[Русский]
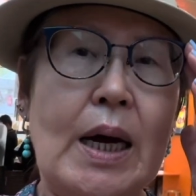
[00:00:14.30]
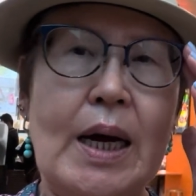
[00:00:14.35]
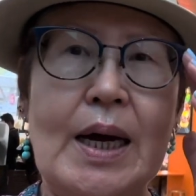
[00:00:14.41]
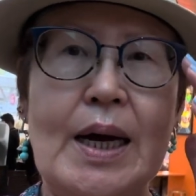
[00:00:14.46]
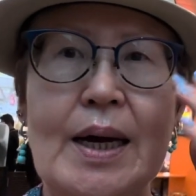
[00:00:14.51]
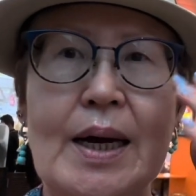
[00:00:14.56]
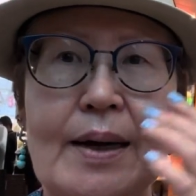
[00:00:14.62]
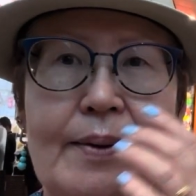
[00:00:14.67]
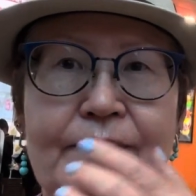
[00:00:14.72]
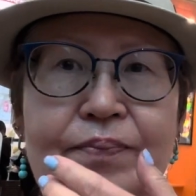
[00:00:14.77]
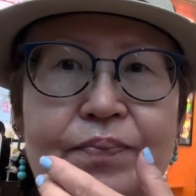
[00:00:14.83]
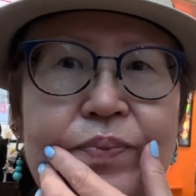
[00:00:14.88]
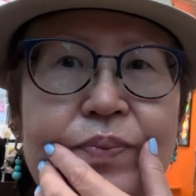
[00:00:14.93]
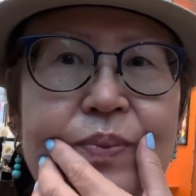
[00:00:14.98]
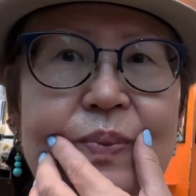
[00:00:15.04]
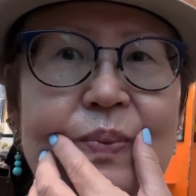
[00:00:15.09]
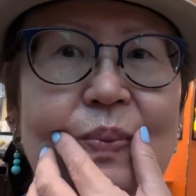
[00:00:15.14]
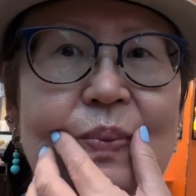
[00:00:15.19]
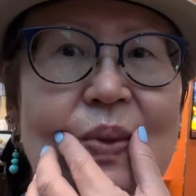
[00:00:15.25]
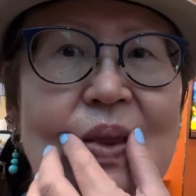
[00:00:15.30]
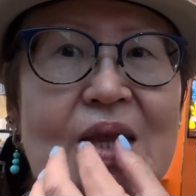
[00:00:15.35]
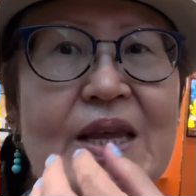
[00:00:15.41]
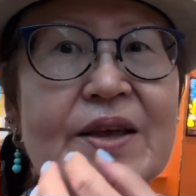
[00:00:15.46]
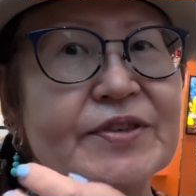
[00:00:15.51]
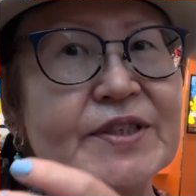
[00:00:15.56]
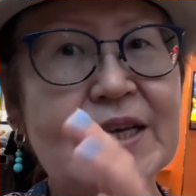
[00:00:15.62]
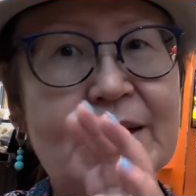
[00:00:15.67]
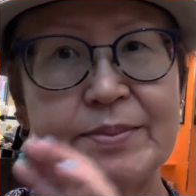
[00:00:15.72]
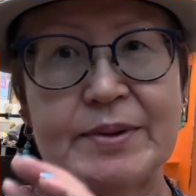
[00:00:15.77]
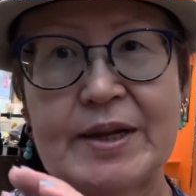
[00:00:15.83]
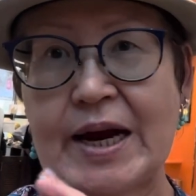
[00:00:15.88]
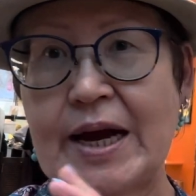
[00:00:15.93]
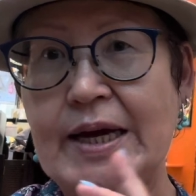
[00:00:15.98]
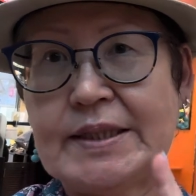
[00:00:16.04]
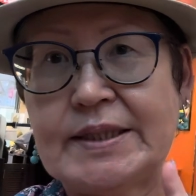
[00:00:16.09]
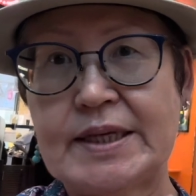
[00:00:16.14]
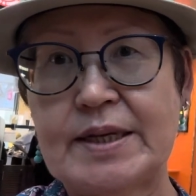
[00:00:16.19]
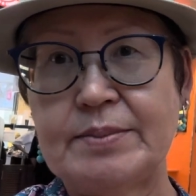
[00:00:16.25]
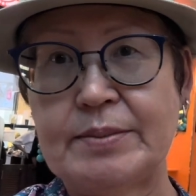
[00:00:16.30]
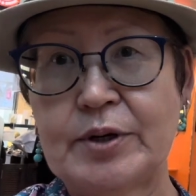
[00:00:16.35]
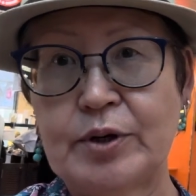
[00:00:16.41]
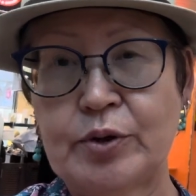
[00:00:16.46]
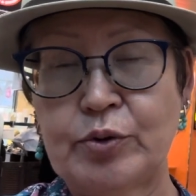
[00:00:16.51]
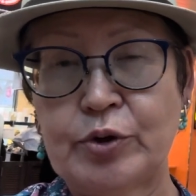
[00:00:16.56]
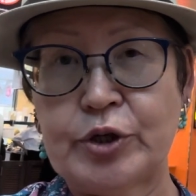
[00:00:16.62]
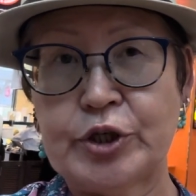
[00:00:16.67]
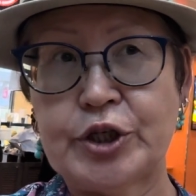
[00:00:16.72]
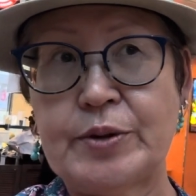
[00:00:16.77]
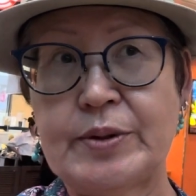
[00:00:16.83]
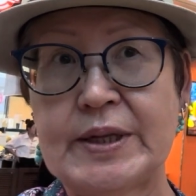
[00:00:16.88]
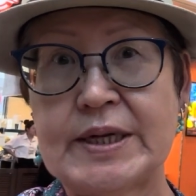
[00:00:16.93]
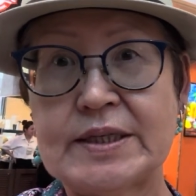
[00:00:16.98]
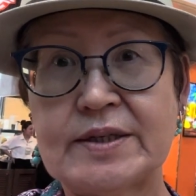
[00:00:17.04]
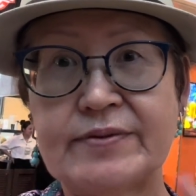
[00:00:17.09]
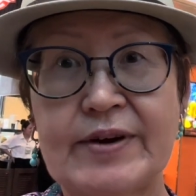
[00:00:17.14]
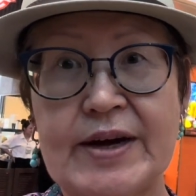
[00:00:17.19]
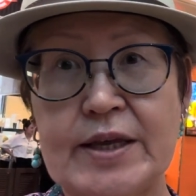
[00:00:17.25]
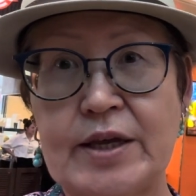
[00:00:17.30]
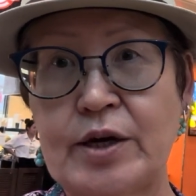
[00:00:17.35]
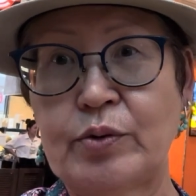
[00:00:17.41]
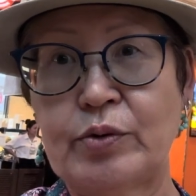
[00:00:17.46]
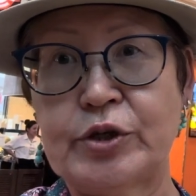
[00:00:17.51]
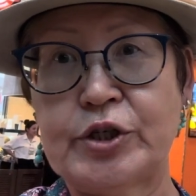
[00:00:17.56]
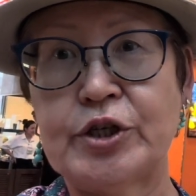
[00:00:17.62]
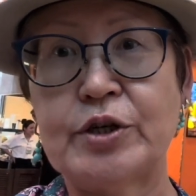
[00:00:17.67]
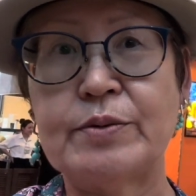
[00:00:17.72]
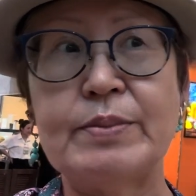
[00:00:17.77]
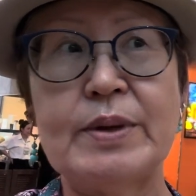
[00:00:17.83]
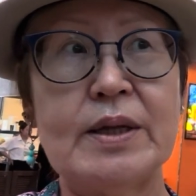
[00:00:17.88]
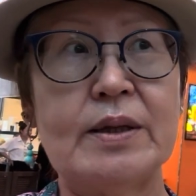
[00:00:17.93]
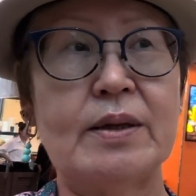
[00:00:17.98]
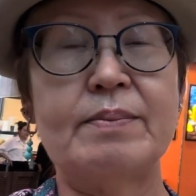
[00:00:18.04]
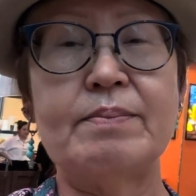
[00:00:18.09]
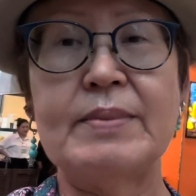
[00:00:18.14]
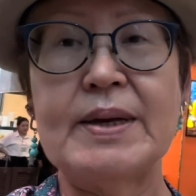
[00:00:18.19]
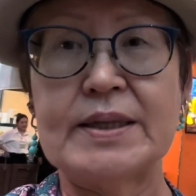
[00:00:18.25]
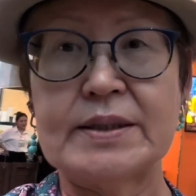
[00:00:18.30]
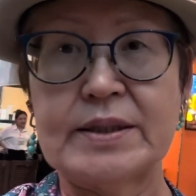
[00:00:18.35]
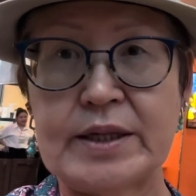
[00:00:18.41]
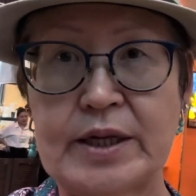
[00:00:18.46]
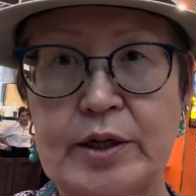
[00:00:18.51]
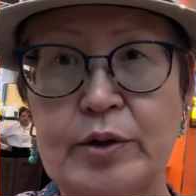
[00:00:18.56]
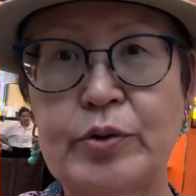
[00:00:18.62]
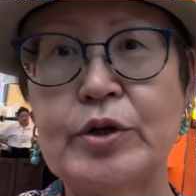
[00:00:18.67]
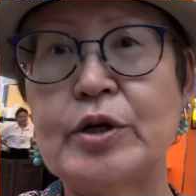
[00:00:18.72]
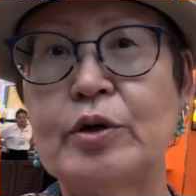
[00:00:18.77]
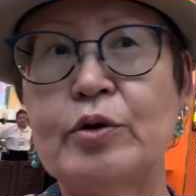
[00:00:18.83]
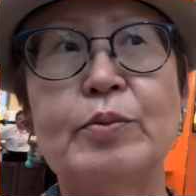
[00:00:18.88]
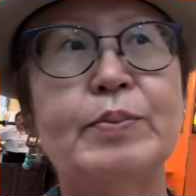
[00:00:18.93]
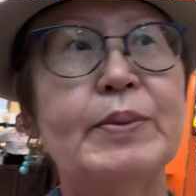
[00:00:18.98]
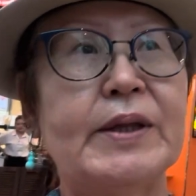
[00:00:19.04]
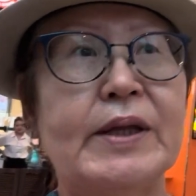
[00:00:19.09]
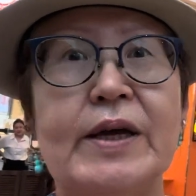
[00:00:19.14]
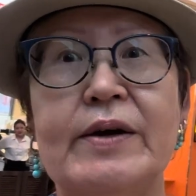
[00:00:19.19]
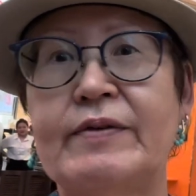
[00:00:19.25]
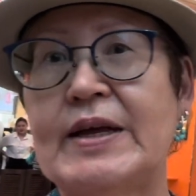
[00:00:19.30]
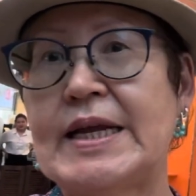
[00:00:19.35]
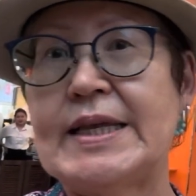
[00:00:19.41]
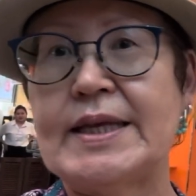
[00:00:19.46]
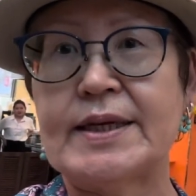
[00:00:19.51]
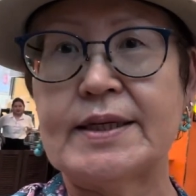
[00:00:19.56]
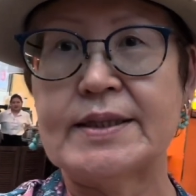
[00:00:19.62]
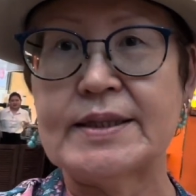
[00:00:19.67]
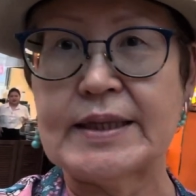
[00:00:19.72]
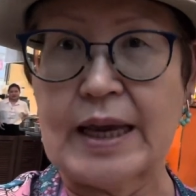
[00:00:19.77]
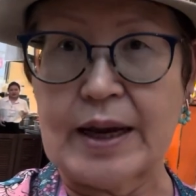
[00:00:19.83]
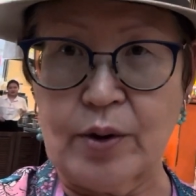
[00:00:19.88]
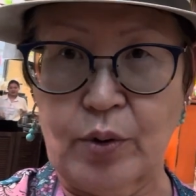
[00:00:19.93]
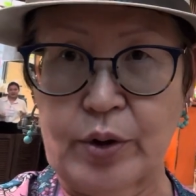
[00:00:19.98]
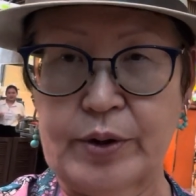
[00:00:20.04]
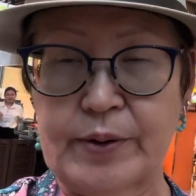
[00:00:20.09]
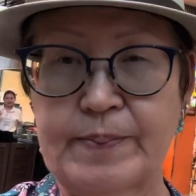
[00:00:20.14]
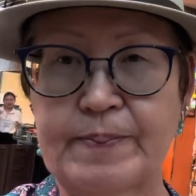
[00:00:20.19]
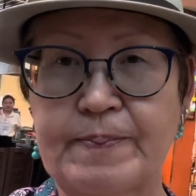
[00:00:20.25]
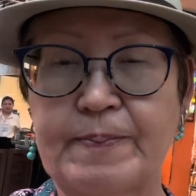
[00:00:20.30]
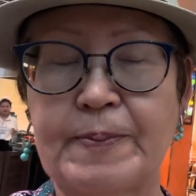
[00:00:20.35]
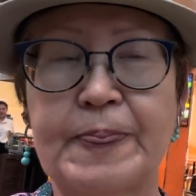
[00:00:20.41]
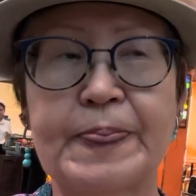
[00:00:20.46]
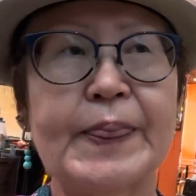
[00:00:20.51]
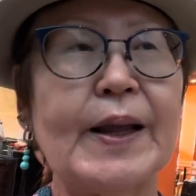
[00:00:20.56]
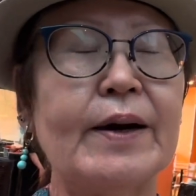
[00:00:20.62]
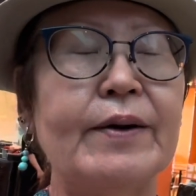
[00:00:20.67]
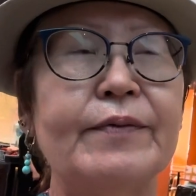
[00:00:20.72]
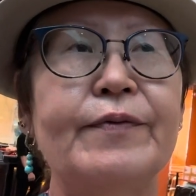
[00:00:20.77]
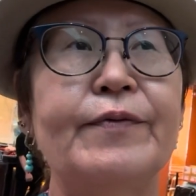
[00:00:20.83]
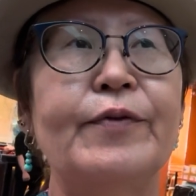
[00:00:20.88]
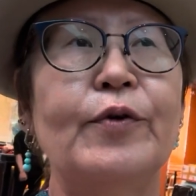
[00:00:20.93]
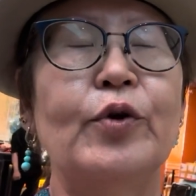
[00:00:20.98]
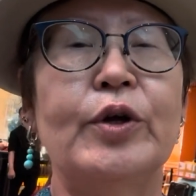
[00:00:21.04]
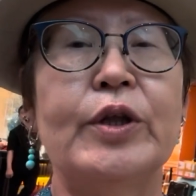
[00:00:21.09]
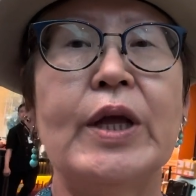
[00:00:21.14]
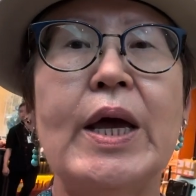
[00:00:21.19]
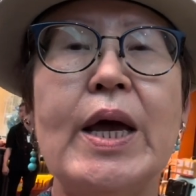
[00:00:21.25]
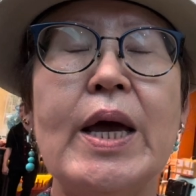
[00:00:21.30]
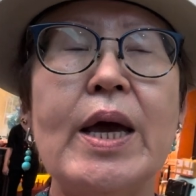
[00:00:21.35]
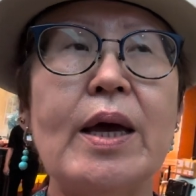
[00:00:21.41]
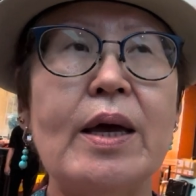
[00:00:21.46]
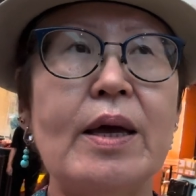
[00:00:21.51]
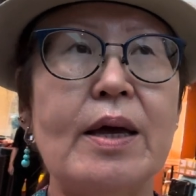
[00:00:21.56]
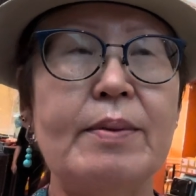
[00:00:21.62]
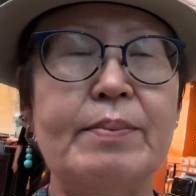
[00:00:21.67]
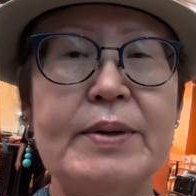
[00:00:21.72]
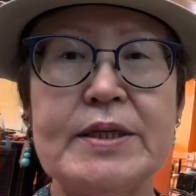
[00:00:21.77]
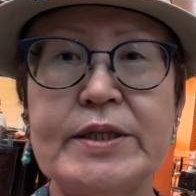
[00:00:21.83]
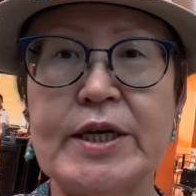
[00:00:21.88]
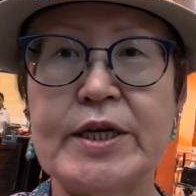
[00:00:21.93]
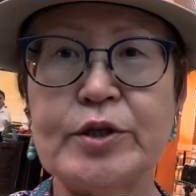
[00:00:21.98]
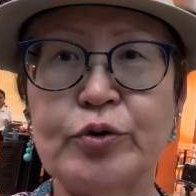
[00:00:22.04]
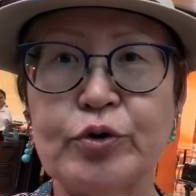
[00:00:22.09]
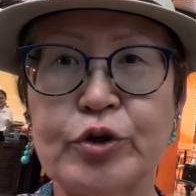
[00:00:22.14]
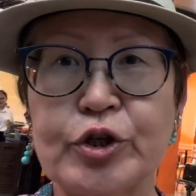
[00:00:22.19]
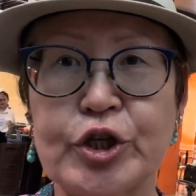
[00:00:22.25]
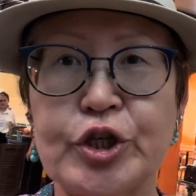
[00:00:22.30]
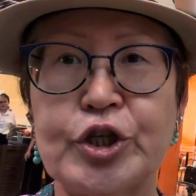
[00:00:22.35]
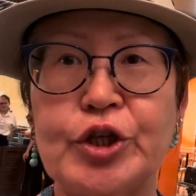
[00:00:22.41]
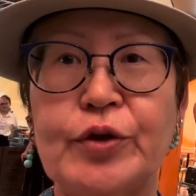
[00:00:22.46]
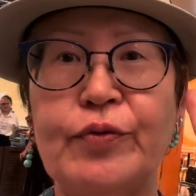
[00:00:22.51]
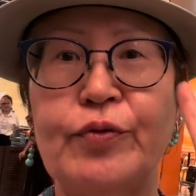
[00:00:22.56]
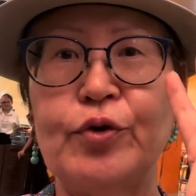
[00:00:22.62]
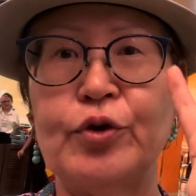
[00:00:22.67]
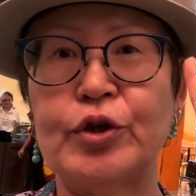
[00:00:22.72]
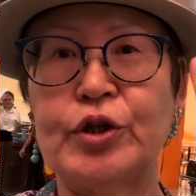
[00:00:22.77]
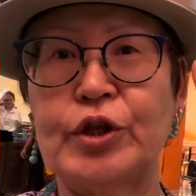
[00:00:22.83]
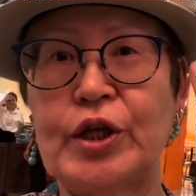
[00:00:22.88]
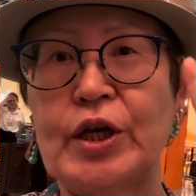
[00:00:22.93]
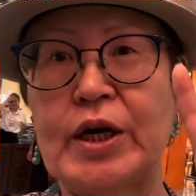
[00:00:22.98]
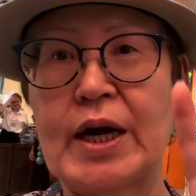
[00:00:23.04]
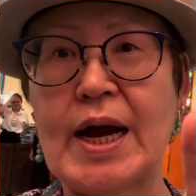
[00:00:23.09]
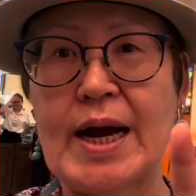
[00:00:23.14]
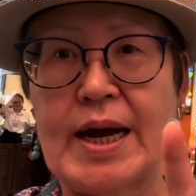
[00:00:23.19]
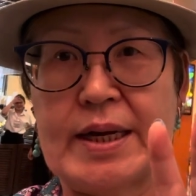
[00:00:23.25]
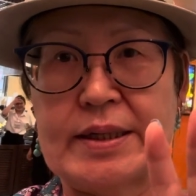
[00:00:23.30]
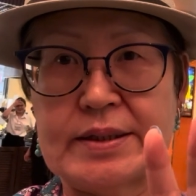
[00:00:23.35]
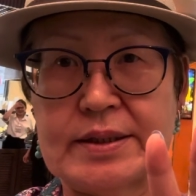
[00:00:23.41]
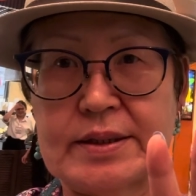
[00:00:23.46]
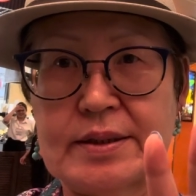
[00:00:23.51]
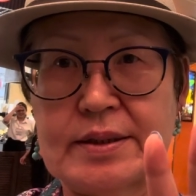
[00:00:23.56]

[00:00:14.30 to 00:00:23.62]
А, не всем нравится имя Хоши, название Хошимин. Местные люди любят говорить Сайгон. Вот. И мы здесь уже четвертый раз.